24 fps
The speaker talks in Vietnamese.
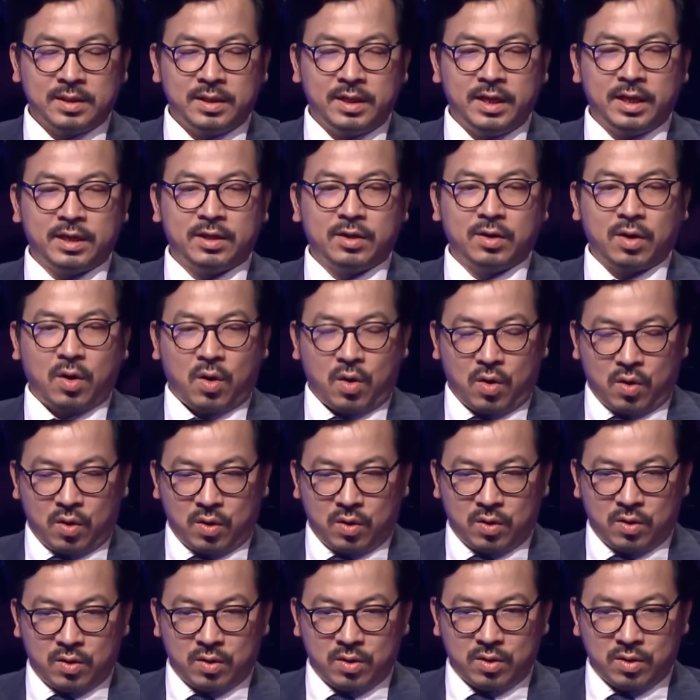nhiệt độ
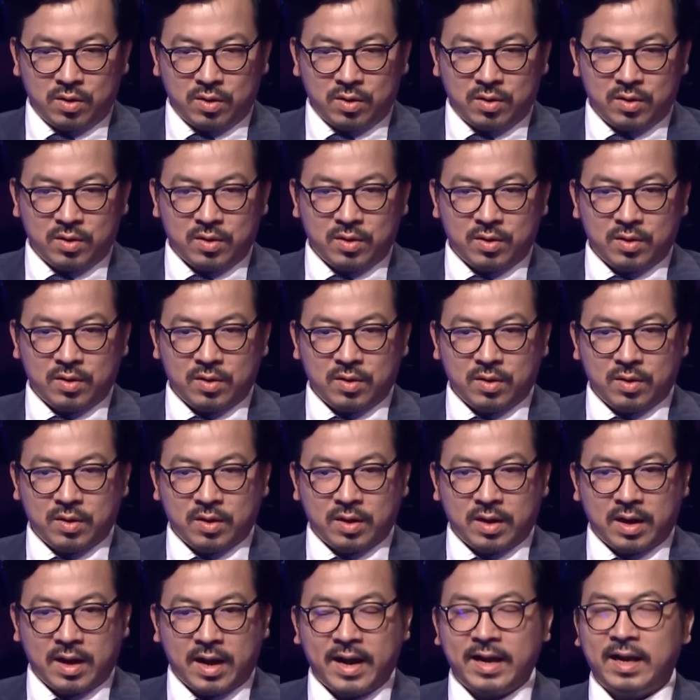
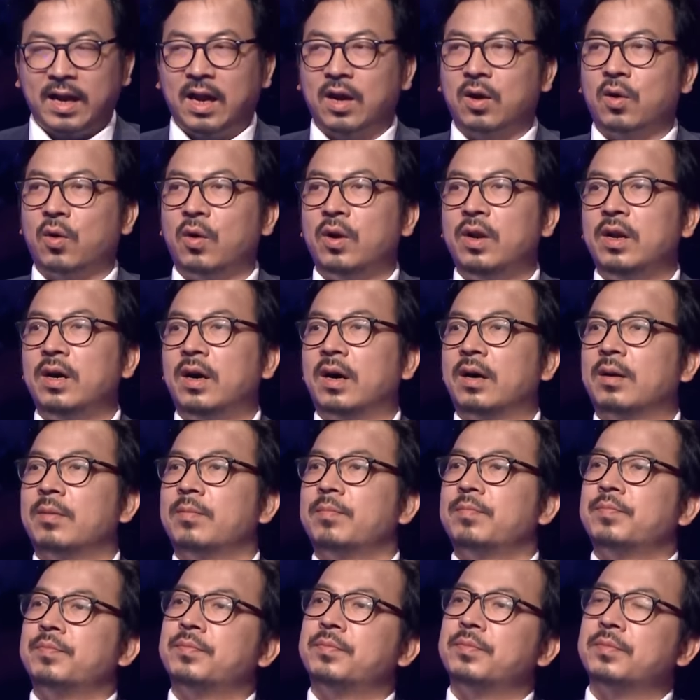hay là khối lượng?
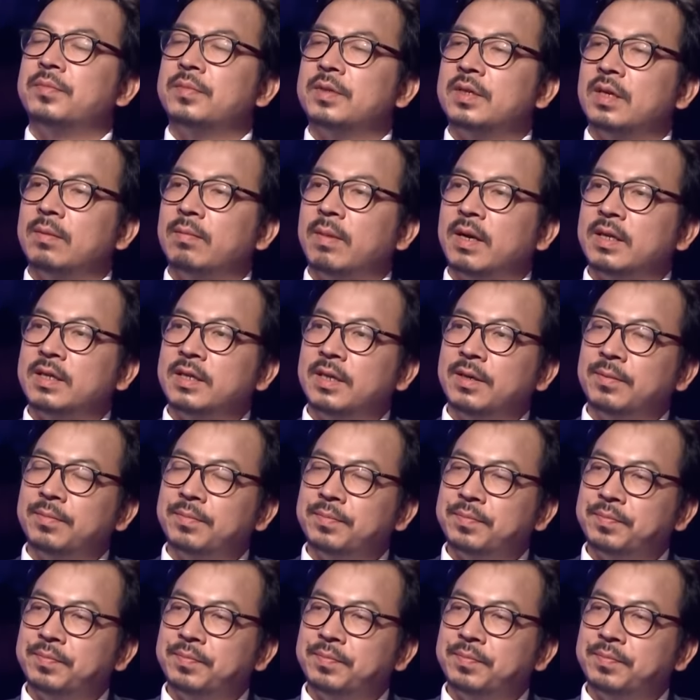Xin mời chị.